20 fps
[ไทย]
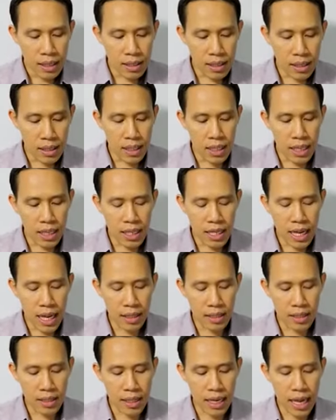สิ่งที่
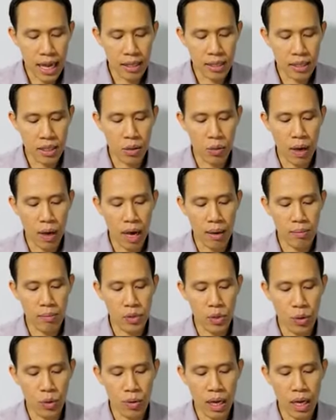แสดงถึงความ
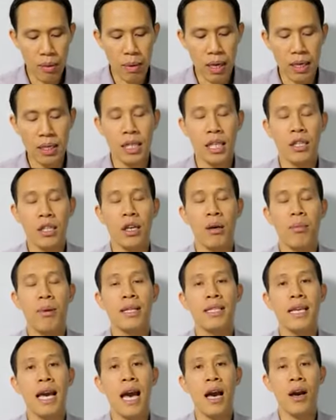จงรักภักดีต่อพ
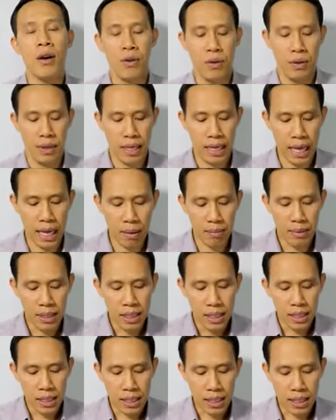ระเจ้านะครับ
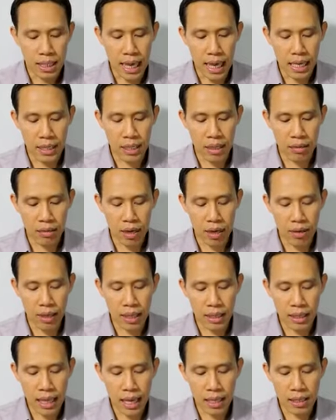คือการที่เรา
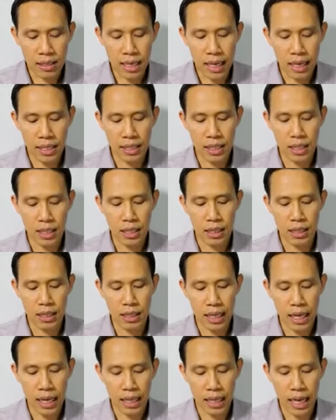ได้ตั้งใจจริง
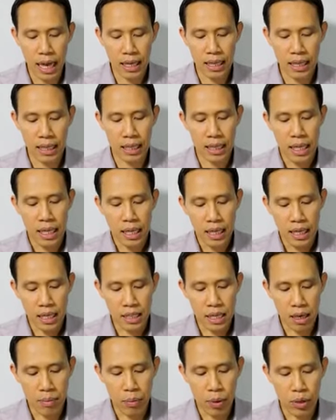ในการที่
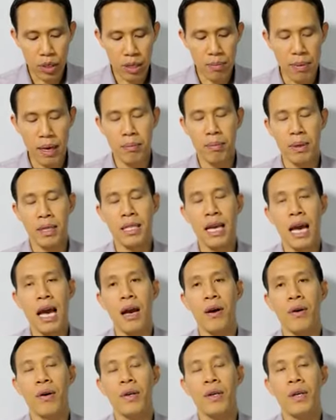จะปฏิบัติพระเจ้า
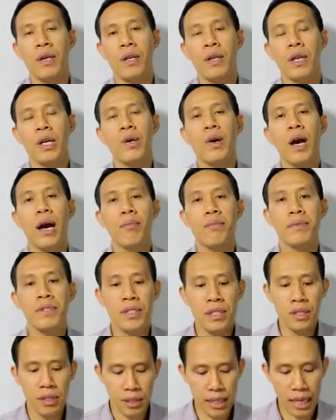ด้วยความ
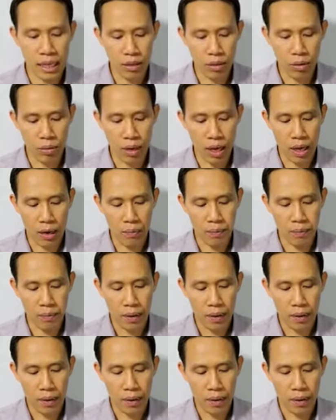ซื่อสัตย์ของเรา